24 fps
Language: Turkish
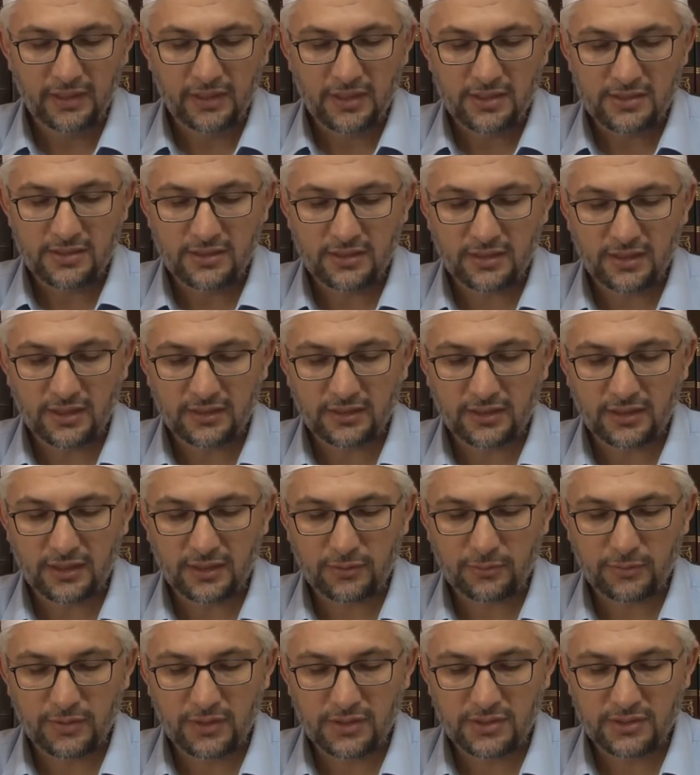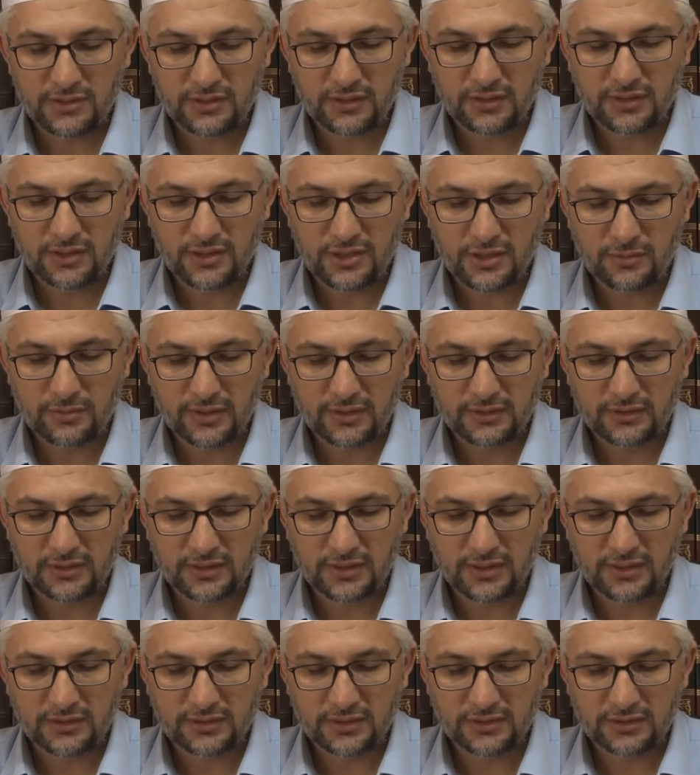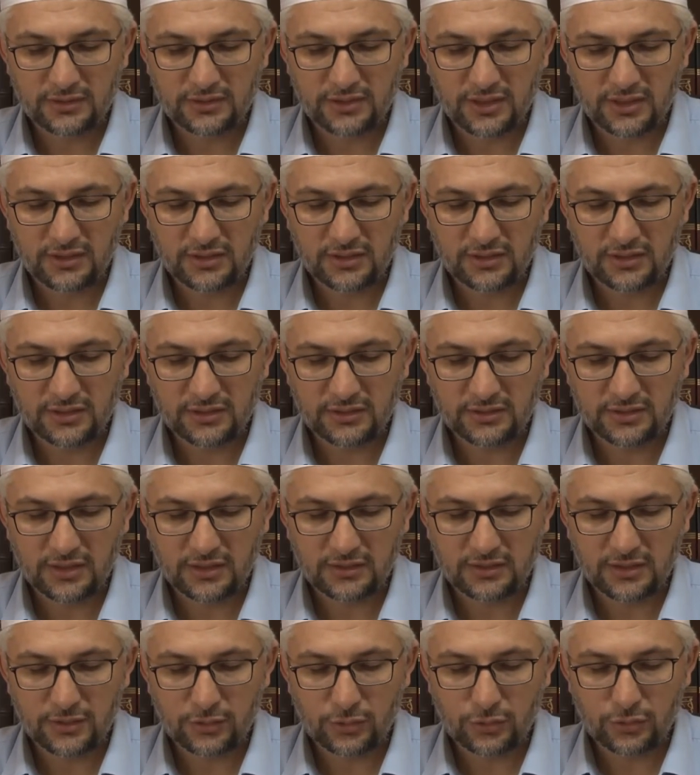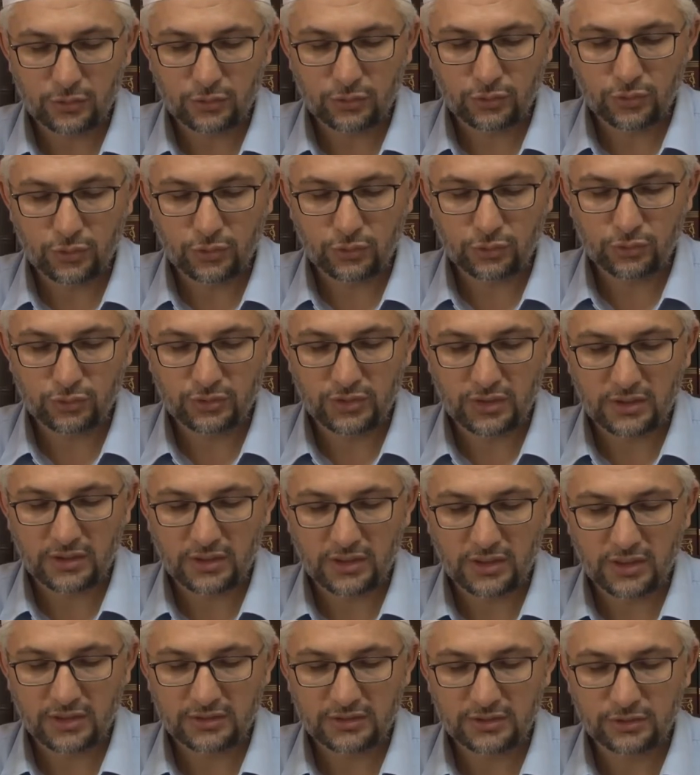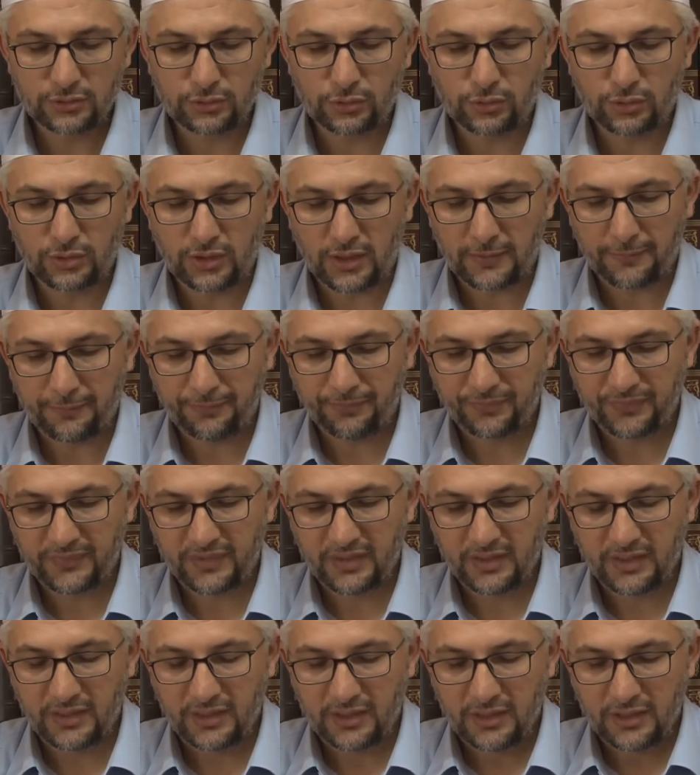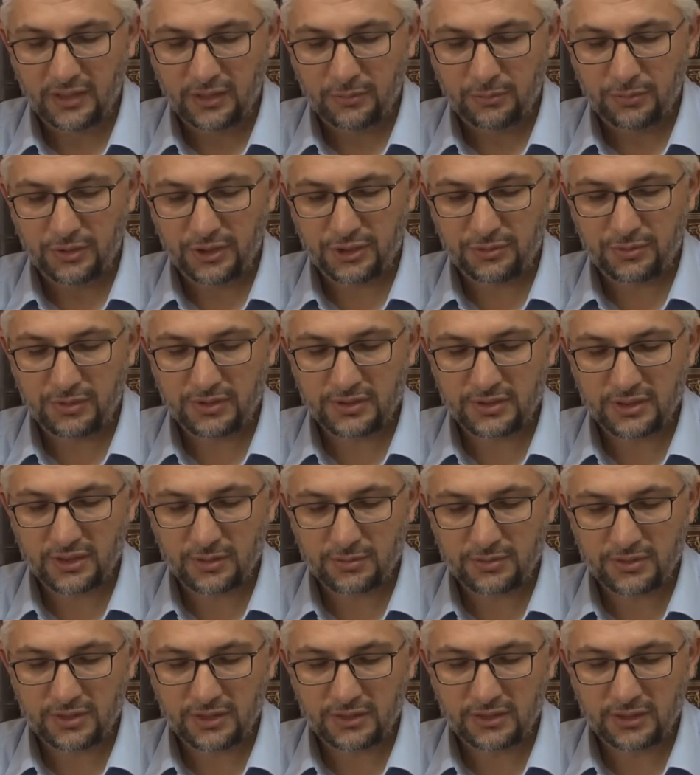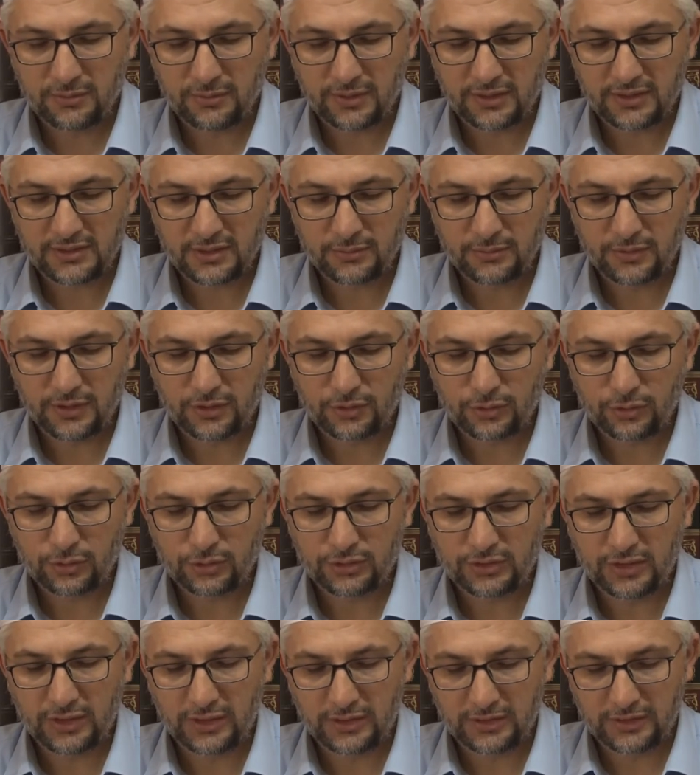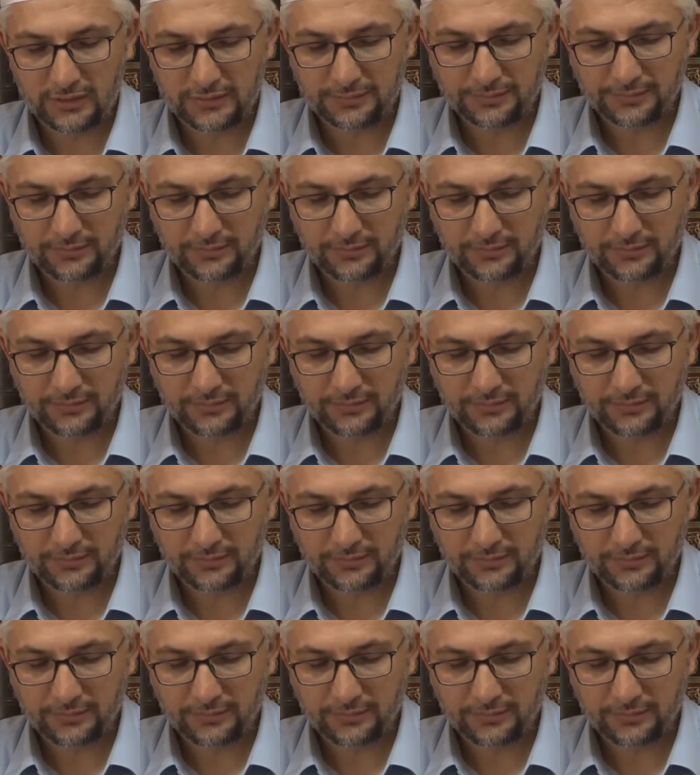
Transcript: Zira gerek mescitteki cemaat gerekse dışarıdaki insanlar onun kokusundan rahatsız olurlar. Pişmiş sarımsağı yemekse ise mekruh değildir.